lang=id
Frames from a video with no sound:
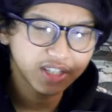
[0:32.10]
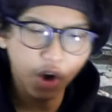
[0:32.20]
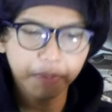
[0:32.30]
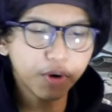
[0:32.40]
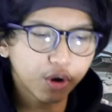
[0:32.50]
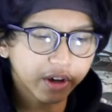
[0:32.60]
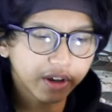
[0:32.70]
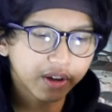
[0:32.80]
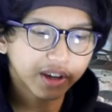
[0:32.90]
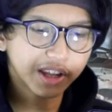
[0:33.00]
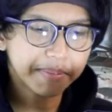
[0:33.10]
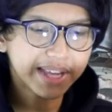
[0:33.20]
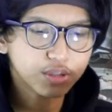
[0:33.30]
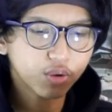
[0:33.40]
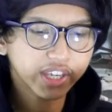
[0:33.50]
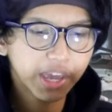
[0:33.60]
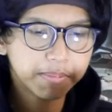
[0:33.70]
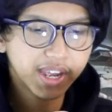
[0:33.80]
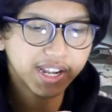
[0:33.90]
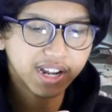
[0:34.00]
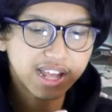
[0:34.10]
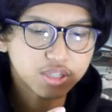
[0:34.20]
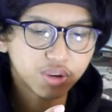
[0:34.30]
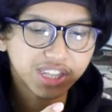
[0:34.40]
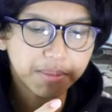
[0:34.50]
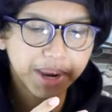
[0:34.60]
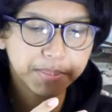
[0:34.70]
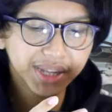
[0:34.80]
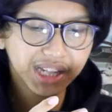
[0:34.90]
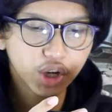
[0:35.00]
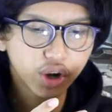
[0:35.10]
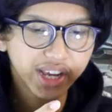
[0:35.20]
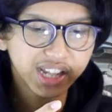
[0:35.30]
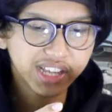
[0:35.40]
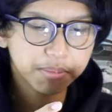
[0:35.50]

go bro Kita masuk ke gamenya nih, langsung kita main Battle Royale-nya